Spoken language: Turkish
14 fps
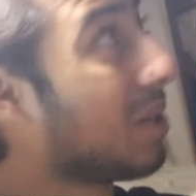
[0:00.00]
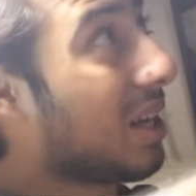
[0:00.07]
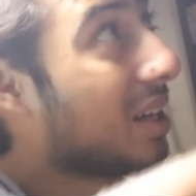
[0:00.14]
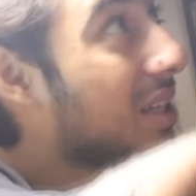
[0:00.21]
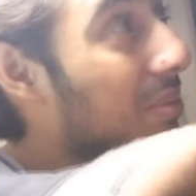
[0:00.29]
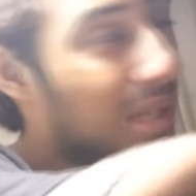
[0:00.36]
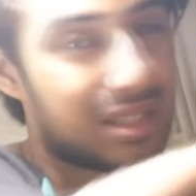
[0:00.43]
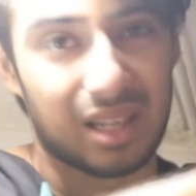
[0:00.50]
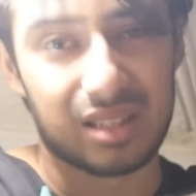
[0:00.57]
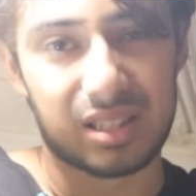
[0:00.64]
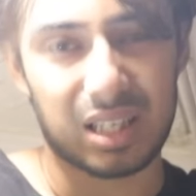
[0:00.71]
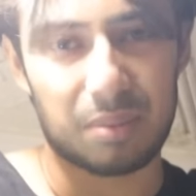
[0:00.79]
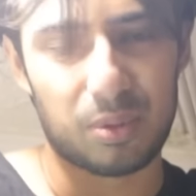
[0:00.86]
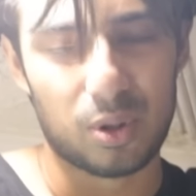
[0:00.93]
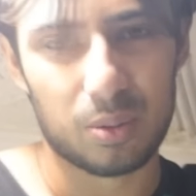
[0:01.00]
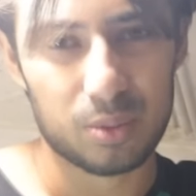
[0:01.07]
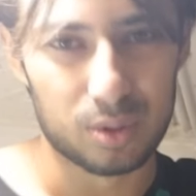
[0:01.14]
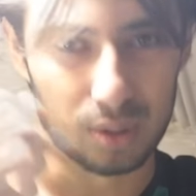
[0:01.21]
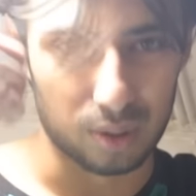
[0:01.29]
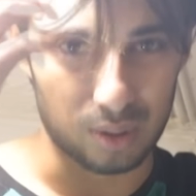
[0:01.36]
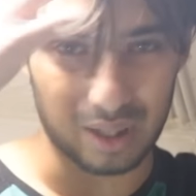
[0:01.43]
ama kanka biraz alçak biliyor
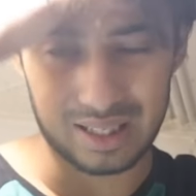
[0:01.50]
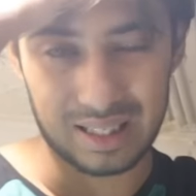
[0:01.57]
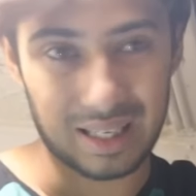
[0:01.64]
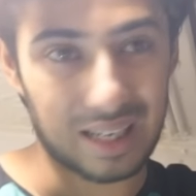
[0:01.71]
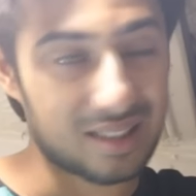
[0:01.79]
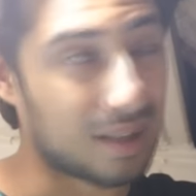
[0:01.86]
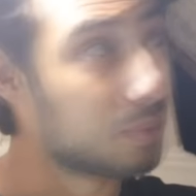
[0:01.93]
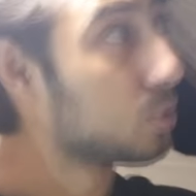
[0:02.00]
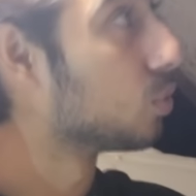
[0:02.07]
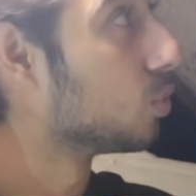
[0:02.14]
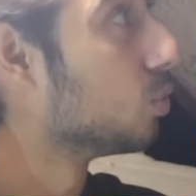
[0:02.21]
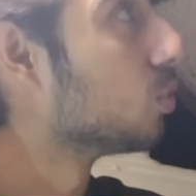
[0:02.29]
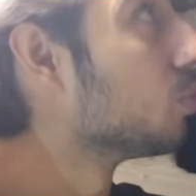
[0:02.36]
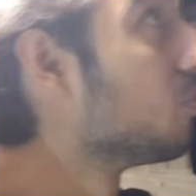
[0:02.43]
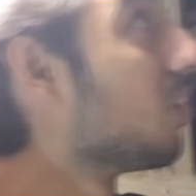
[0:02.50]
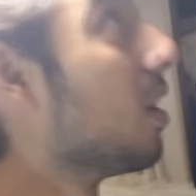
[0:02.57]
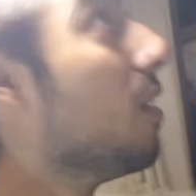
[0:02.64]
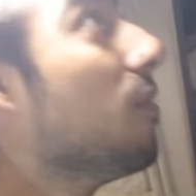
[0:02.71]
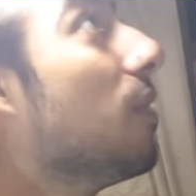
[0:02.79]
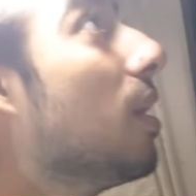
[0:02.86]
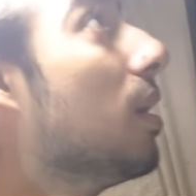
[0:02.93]
musun? Hani girersem sürünürüm
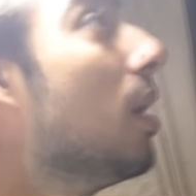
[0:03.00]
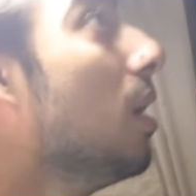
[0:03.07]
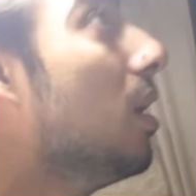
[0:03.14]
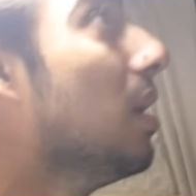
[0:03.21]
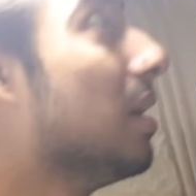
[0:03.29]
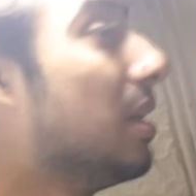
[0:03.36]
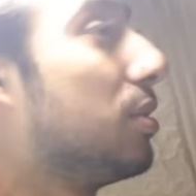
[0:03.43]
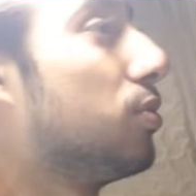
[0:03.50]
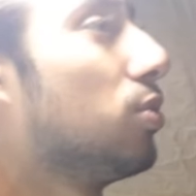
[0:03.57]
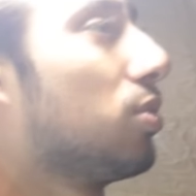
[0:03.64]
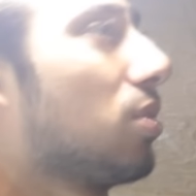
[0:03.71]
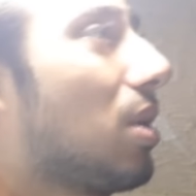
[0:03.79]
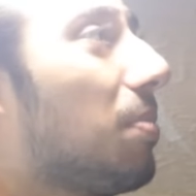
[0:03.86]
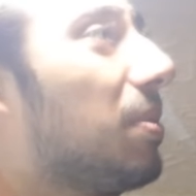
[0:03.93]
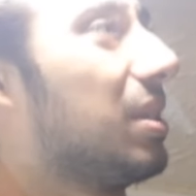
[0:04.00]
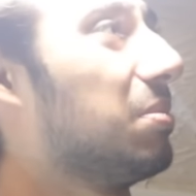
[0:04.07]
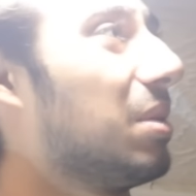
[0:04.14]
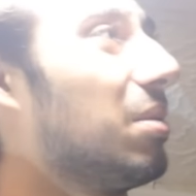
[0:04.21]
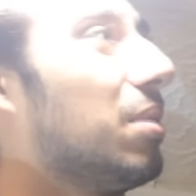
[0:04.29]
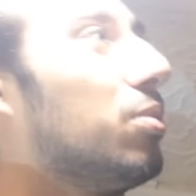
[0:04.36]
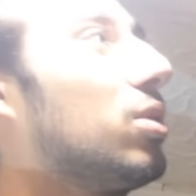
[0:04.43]
falan filan. Neyse dur
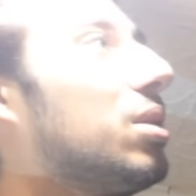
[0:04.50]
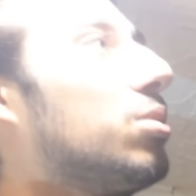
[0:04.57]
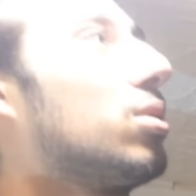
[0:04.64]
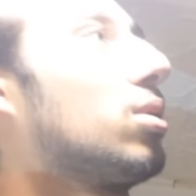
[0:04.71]
kapatayım da ben burayı